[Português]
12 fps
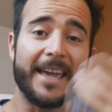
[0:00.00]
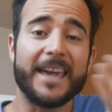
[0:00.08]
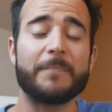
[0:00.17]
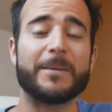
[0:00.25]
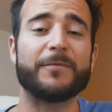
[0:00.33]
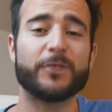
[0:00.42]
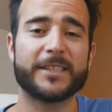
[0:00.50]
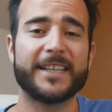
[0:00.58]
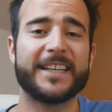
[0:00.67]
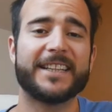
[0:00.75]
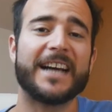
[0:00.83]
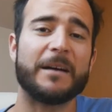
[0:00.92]
E para você
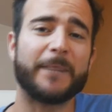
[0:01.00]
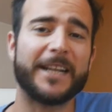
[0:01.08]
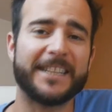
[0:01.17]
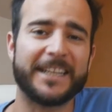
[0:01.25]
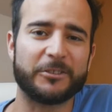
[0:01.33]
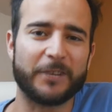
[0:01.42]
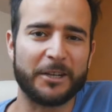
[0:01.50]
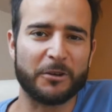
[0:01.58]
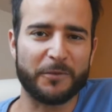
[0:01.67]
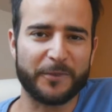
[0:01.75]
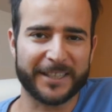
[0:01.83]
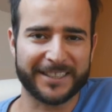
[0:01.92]
que está aprendendo a
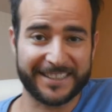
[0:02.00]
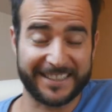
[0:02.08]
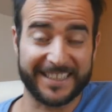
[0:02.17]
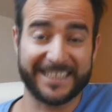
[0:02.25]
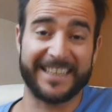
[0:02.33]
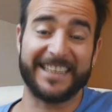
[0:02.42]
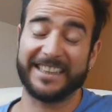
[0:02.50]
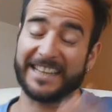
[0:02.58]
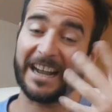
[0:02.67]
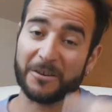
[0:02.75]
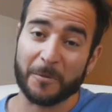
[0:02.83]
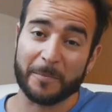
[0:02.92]
língua francesa e que
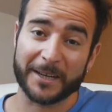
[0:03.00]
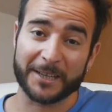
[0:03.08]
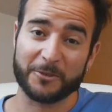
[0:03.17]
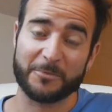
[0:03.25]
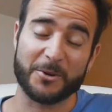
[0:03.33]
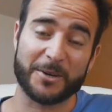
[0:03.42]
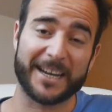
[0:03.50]
está acompanhando o meu